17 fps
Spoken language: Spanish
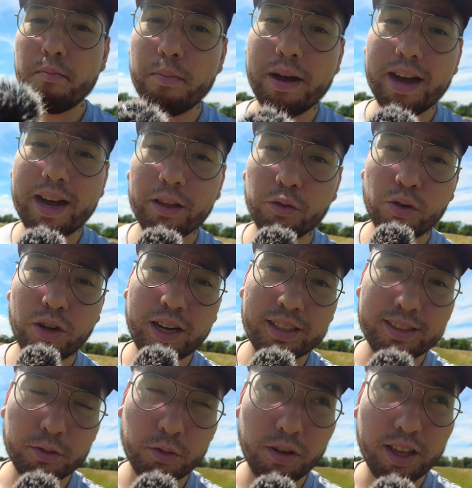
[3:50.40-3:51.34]
pagando a
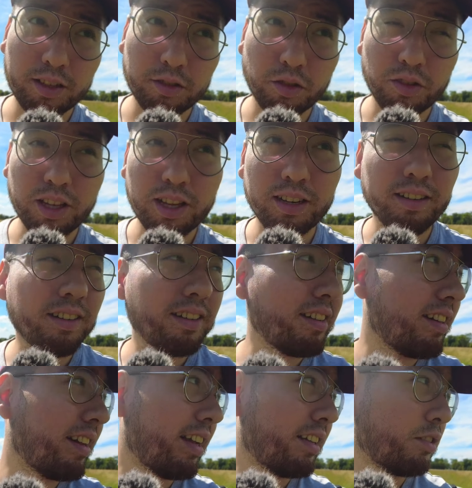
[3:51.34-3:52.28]
la seguridad social,
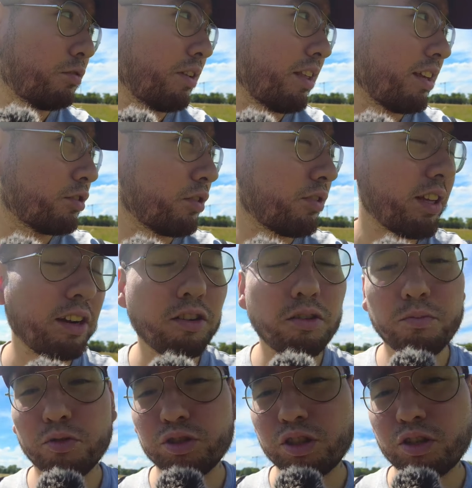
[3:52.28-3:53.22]
la seguridad social
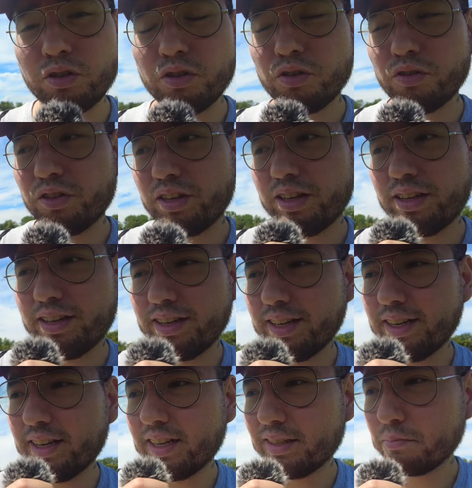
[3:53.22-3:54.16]
como se conoce
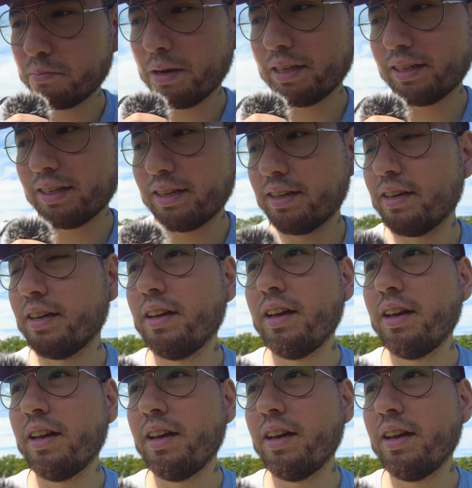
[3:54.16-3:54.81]
en España.